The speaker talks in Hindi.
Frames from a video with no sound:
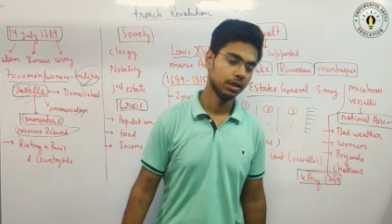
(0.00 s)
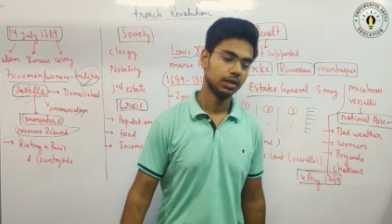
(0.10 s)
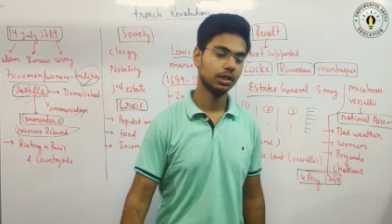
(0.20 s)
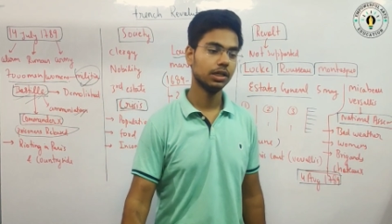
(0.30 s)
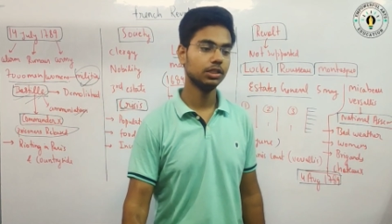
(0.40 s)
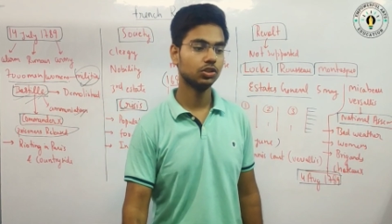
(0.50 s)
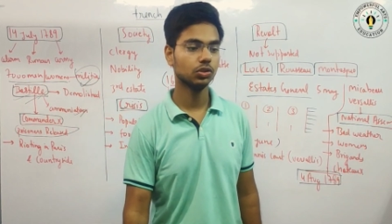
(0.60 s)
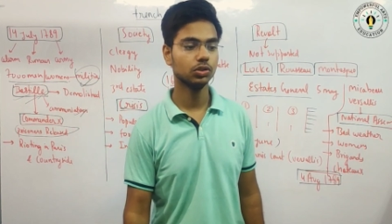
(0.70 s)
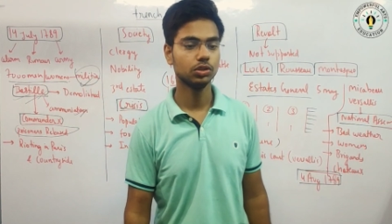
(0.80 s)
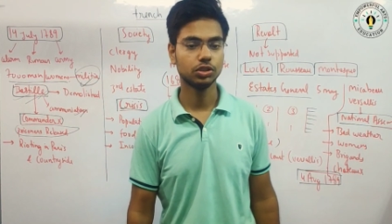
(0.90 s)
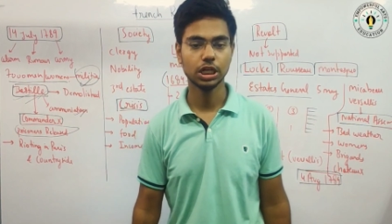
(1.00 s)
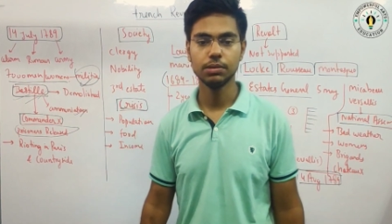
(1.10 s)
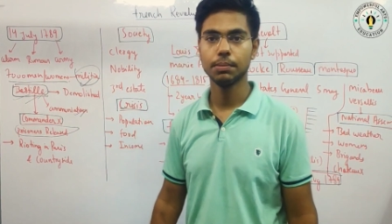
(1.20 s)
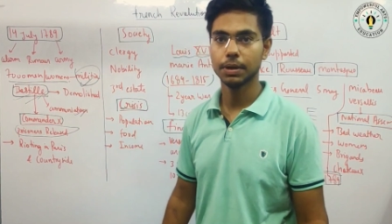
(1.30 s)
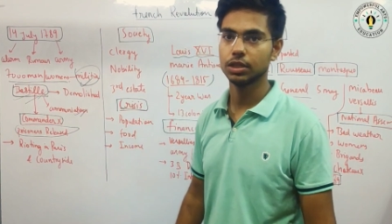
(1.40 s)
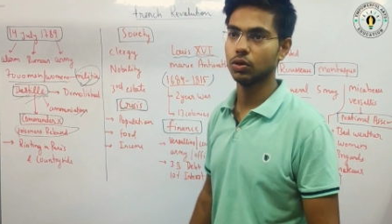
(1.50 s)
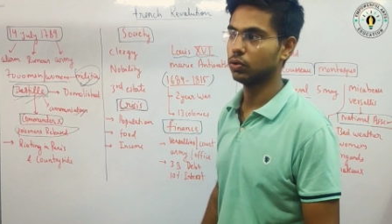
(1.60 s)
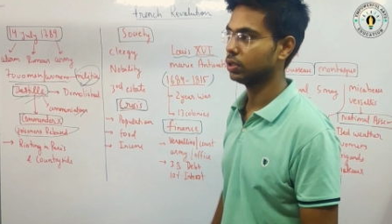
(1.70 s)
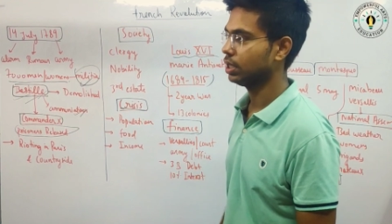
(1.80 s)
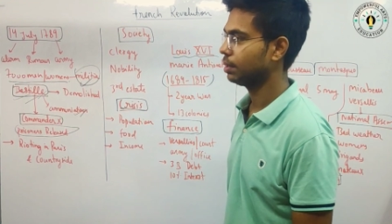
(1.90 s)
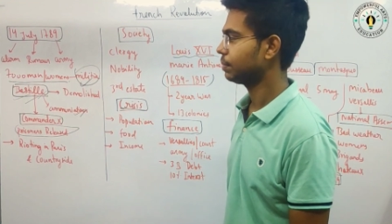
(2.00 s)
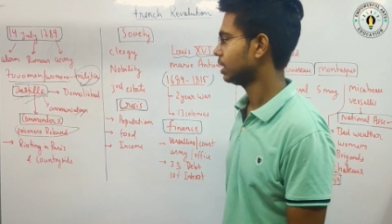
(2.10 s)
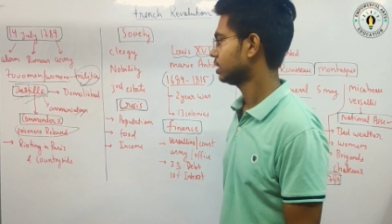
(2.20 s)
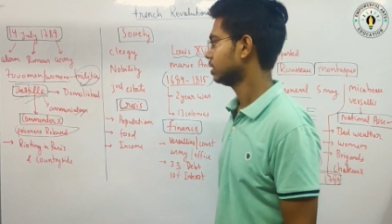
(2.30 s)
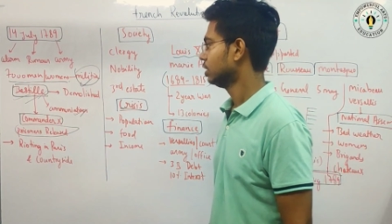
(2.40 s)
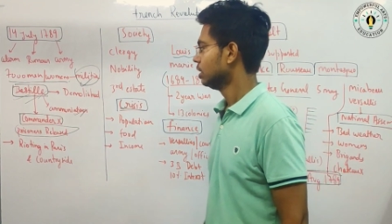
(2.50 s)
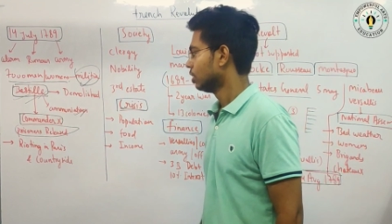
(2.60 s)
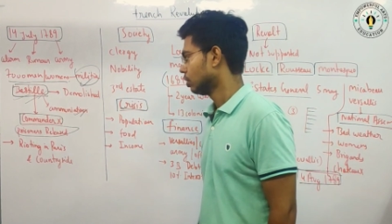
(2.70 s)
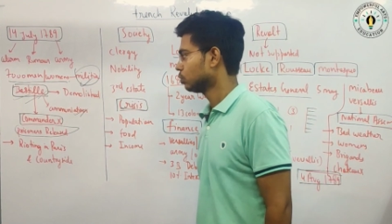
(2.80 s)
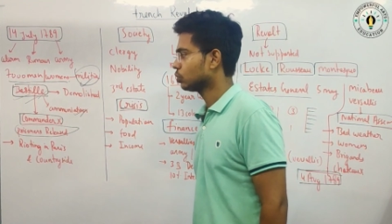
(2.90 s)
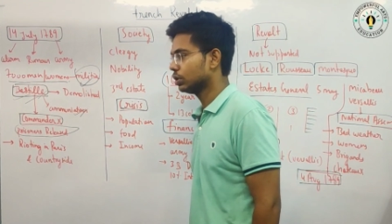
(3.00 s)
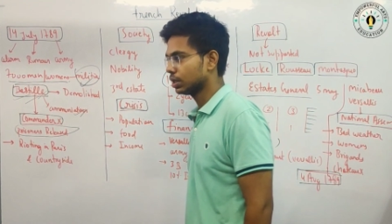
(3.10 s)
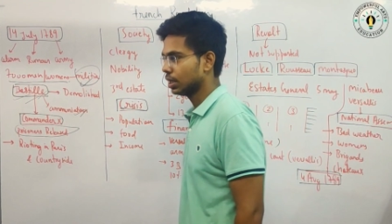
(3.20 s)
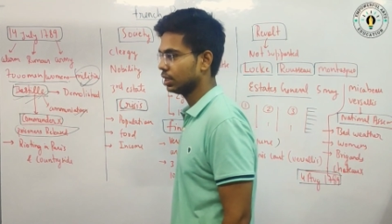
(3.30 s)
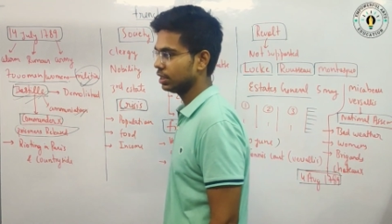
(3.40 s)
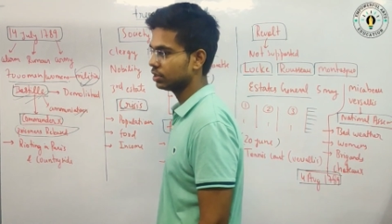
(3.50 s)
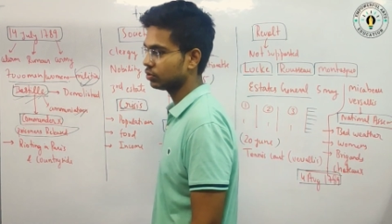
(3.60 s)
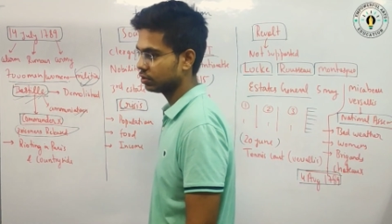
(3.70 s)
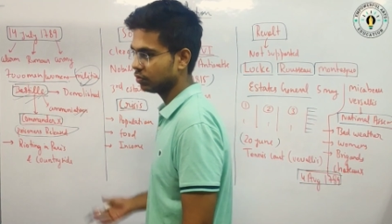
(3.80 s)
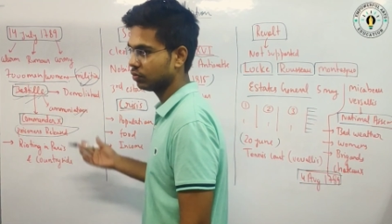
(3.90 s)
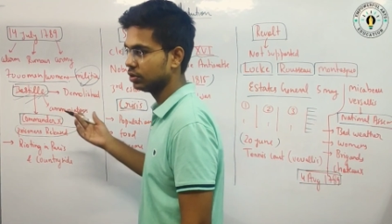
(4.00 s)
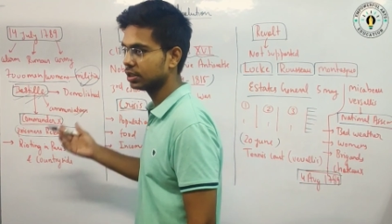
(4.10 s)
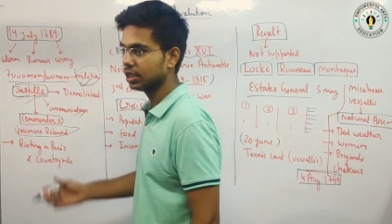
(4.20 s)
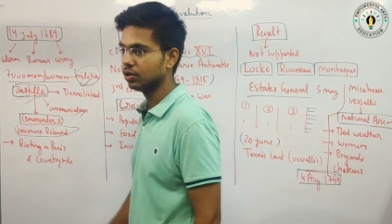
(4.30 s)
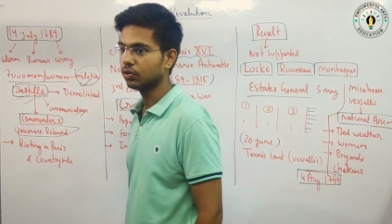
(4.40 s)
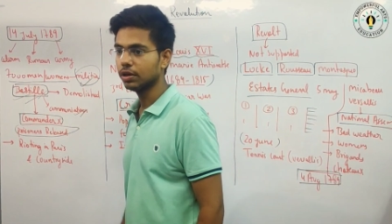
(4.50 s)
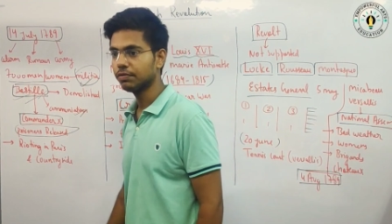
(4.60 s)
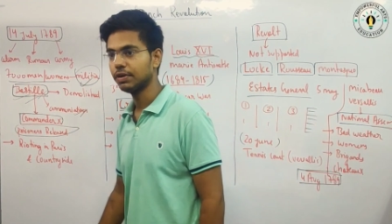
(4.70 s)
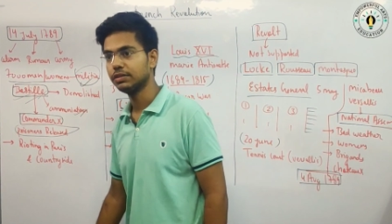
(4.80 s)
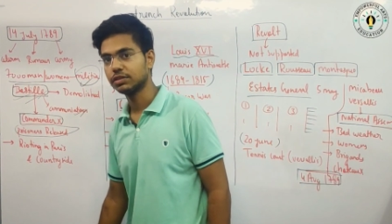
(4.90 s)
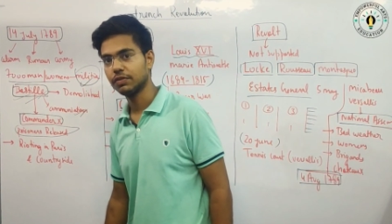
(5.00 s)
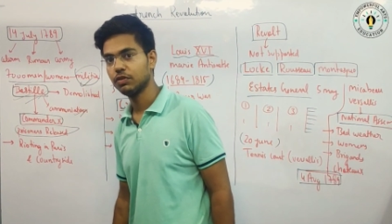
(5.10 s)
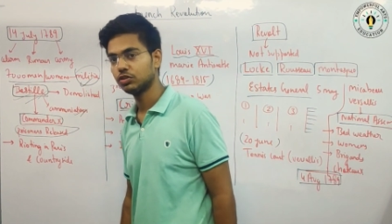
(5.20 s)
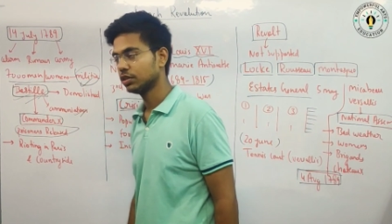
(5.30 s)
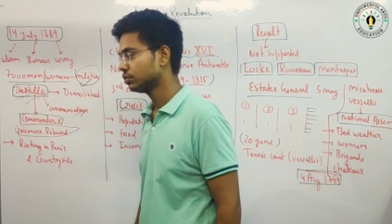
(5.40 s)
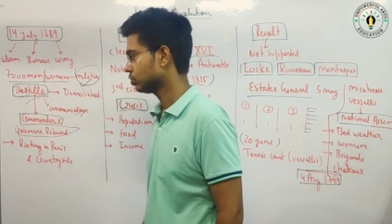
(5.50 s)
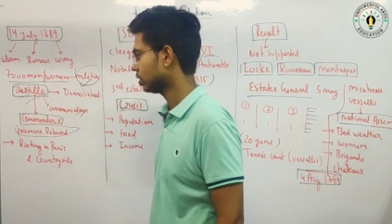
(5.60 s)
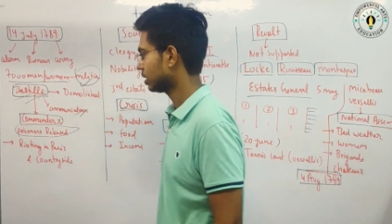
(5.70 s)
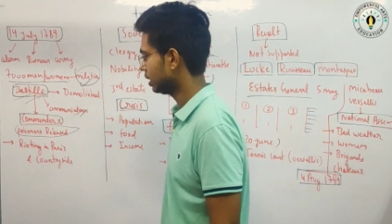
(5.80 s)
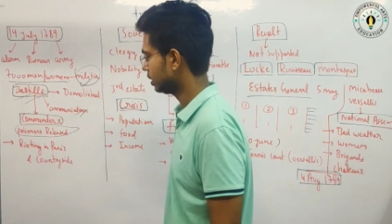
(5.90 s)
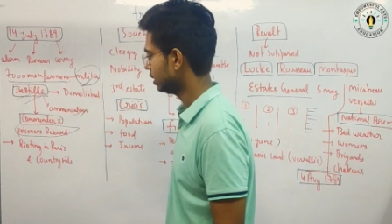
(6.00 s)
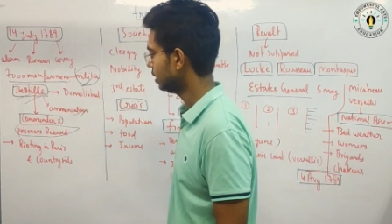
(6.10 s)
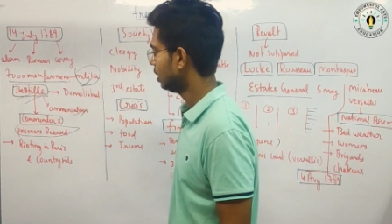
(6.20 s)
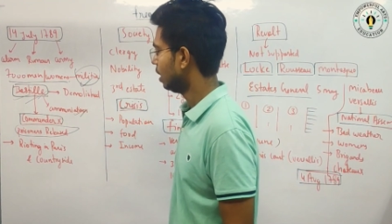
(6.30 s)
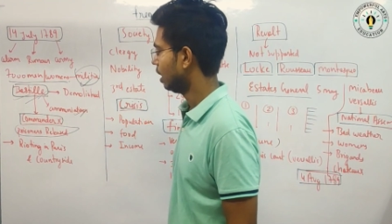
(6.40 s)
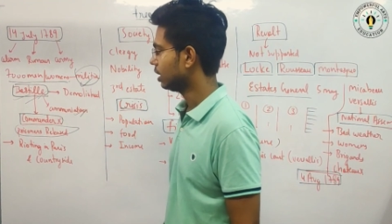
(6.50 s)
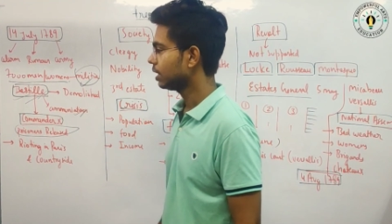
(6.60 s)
यानी जो जेल में बंद होते हैं अपराधी उनको निकाल दिया क्योंकि वो है फ्रेंच रेवोल्यूशन जो कर रहे थे है ना